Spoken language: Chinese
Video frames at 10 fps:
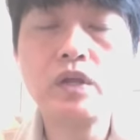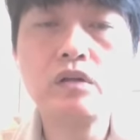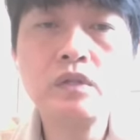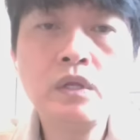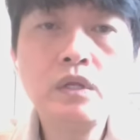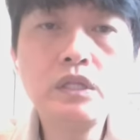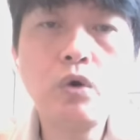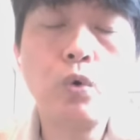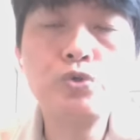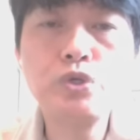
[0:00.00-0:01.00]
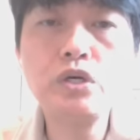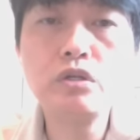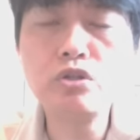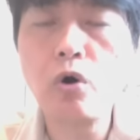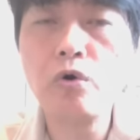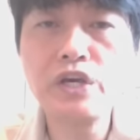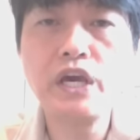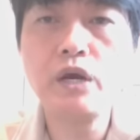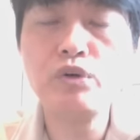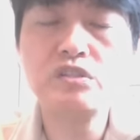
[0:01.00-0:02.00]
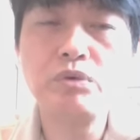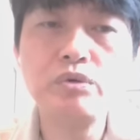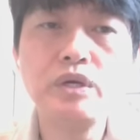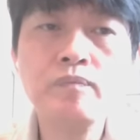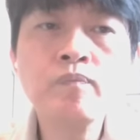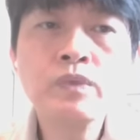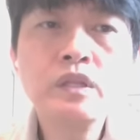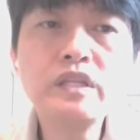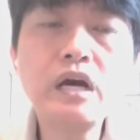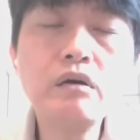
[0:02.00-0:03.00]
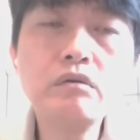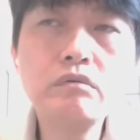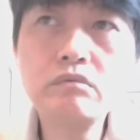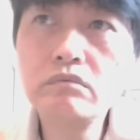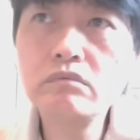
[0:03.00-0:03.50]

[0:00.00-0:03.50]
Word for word: 那那我觉得都 OK 啊。为什么？因为当